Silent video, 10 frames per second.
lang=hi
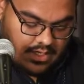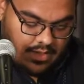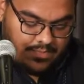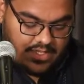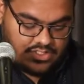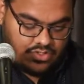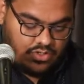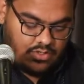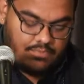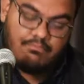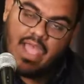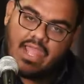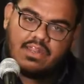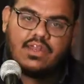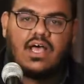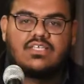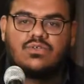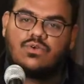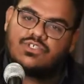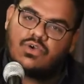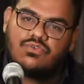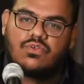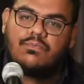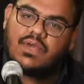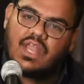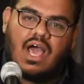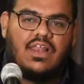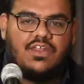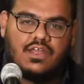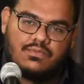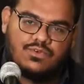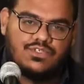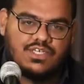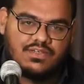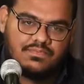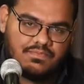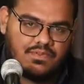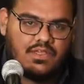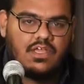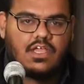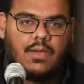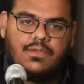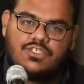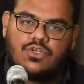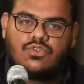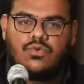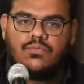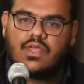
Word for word: कभी जो मैं नाराज़ हो जाऊं तो मना लेना मुझे कभी जो तुम